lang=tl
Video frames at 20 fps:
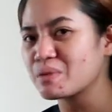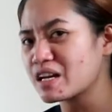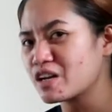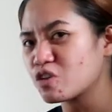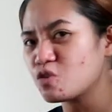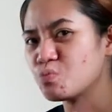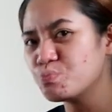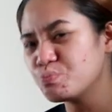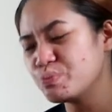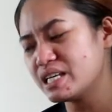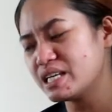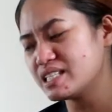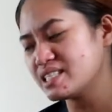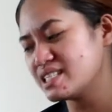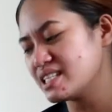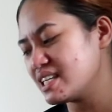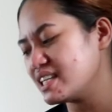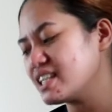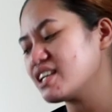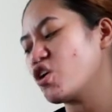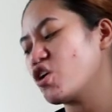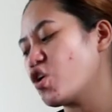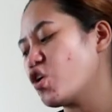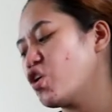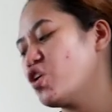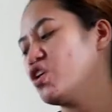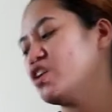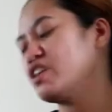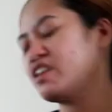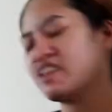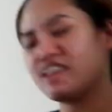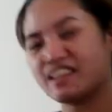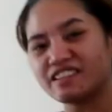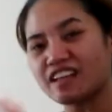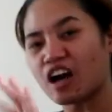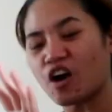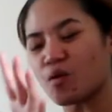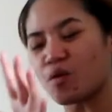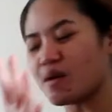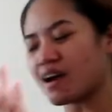Para kung busy, oh.
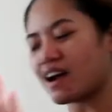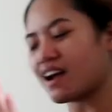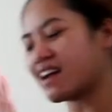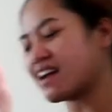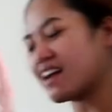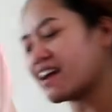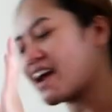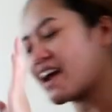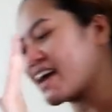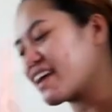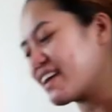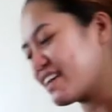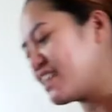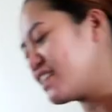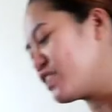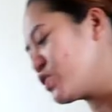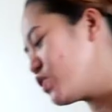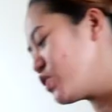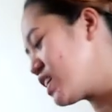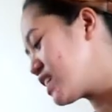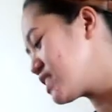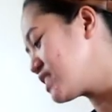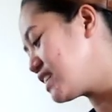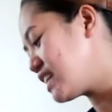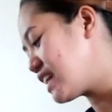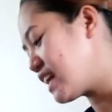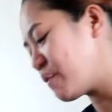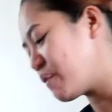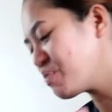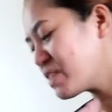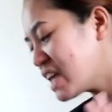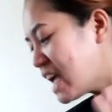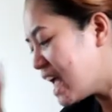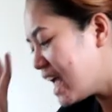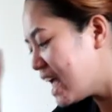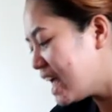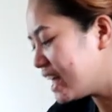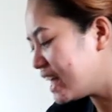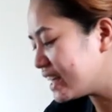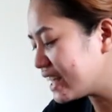Hindi ako makakakain. Nandun lang sila.
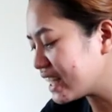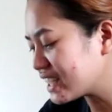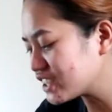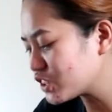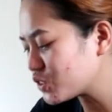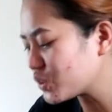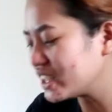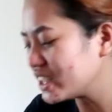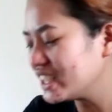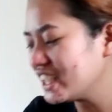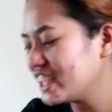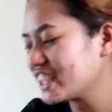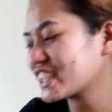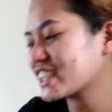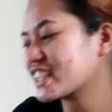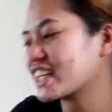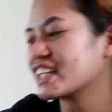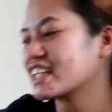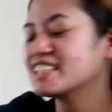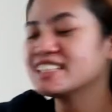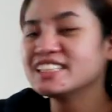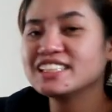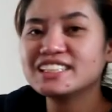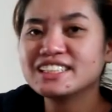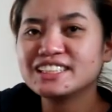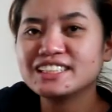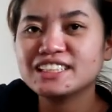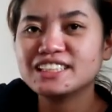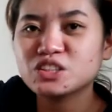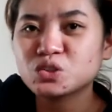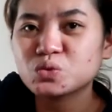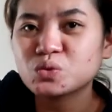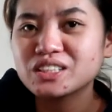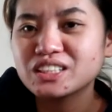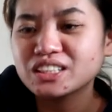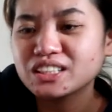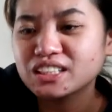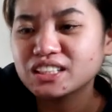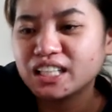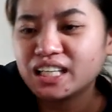Next one here, guys, is this
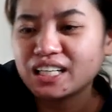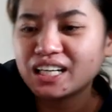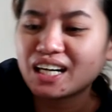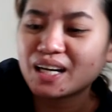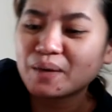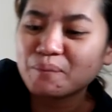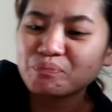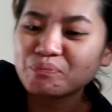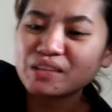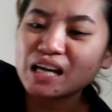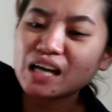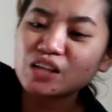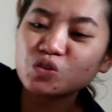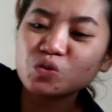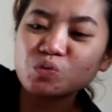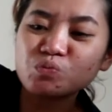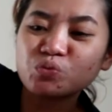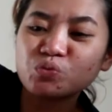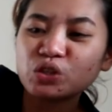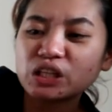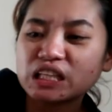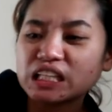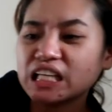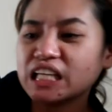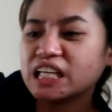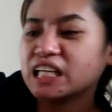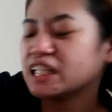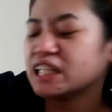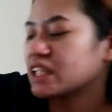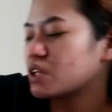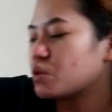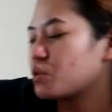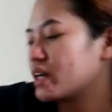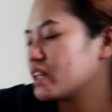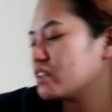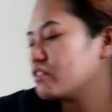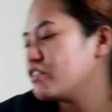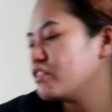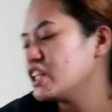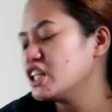one, um, dato puti na
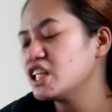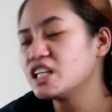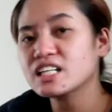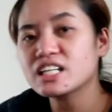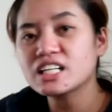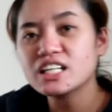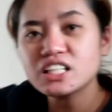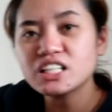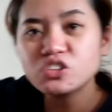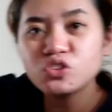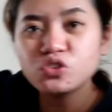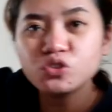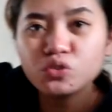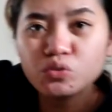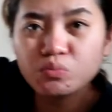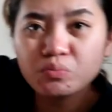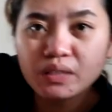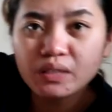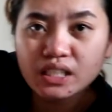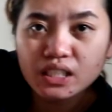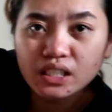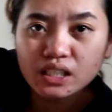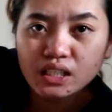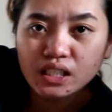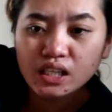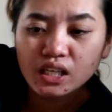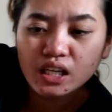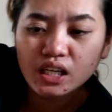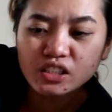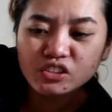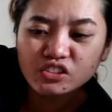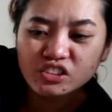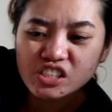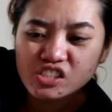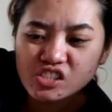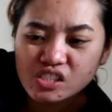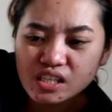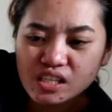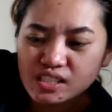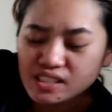white vinegar. Ito yung may, ano
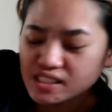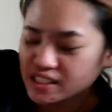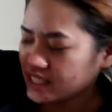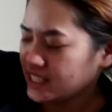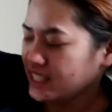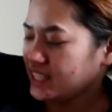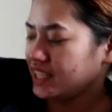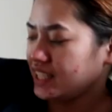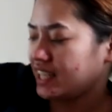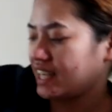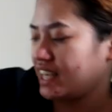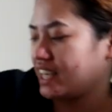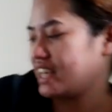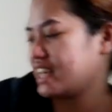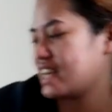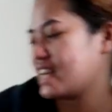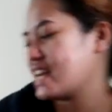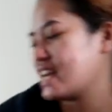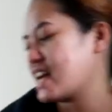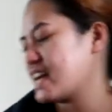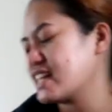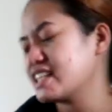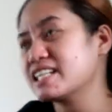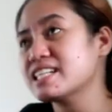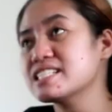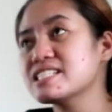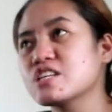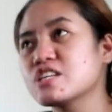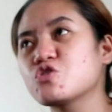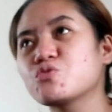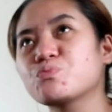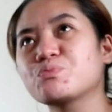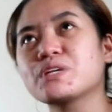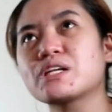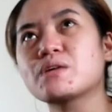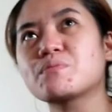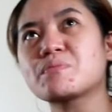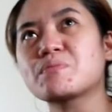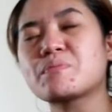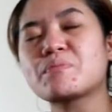na siya, sili. Ayan. Kasi yung
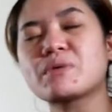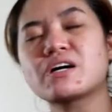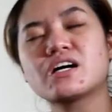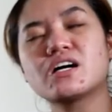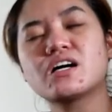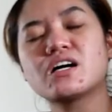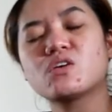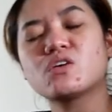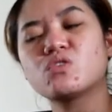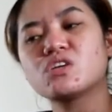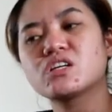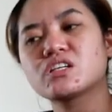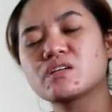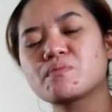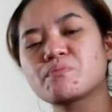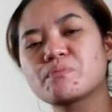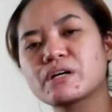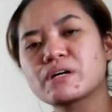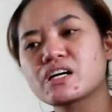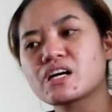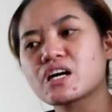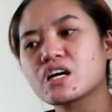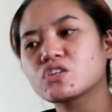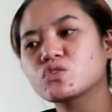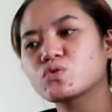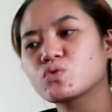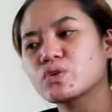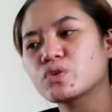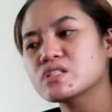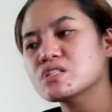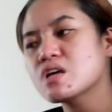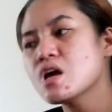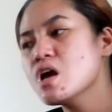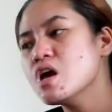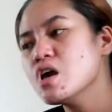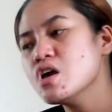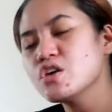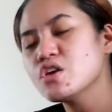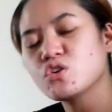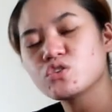pinampapaanghang ko lang ng pagkain ko is
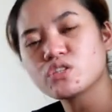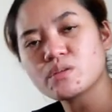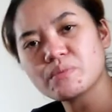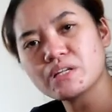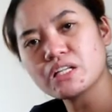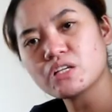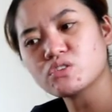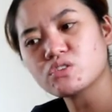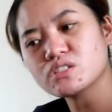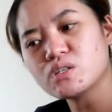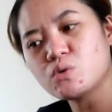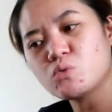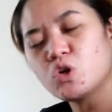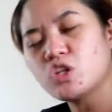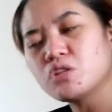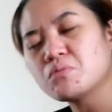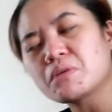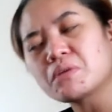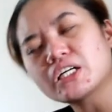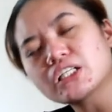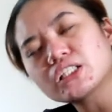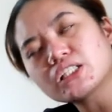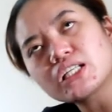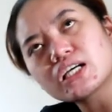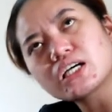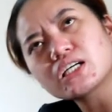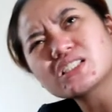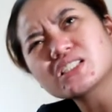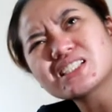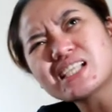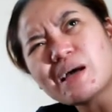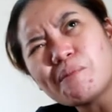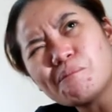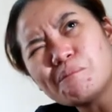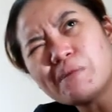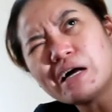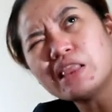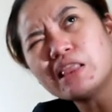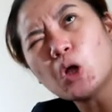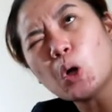yung nabili ko sa Walmart na
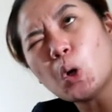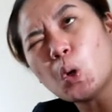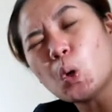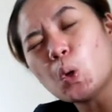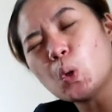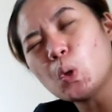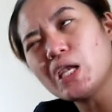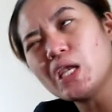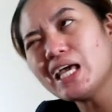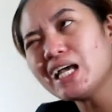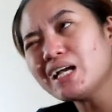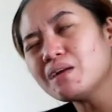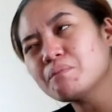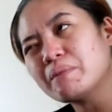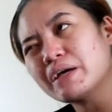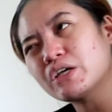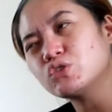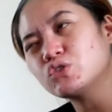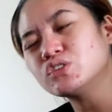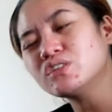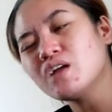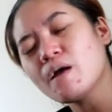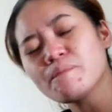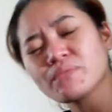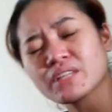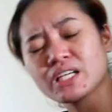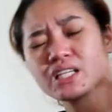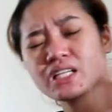sambal ole ba yun?